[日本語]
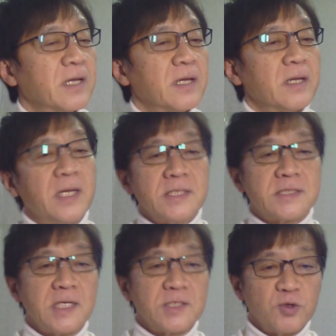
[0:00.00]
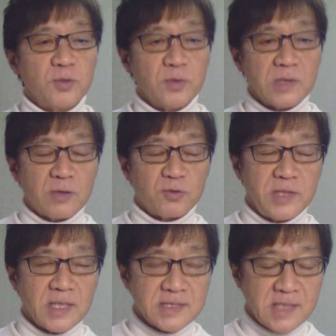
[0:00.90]
衛生上の問題を
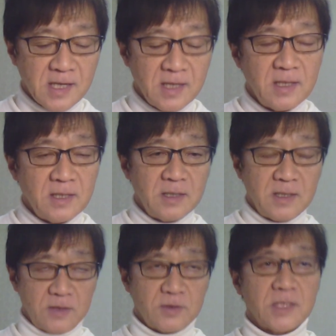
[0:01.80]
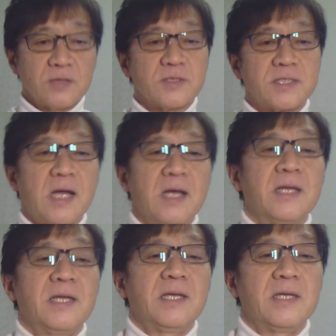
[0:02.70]
クリアした、あのちゃんとした、
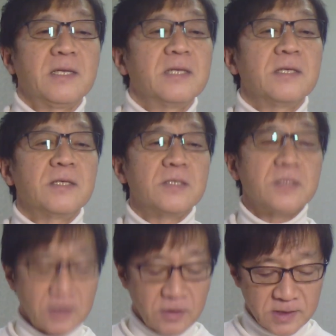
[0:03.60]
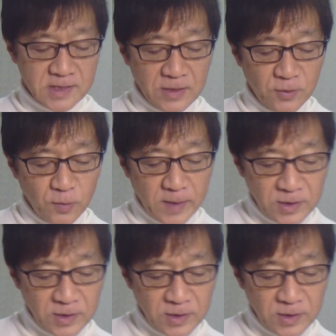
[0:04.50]
えー、作業場ってい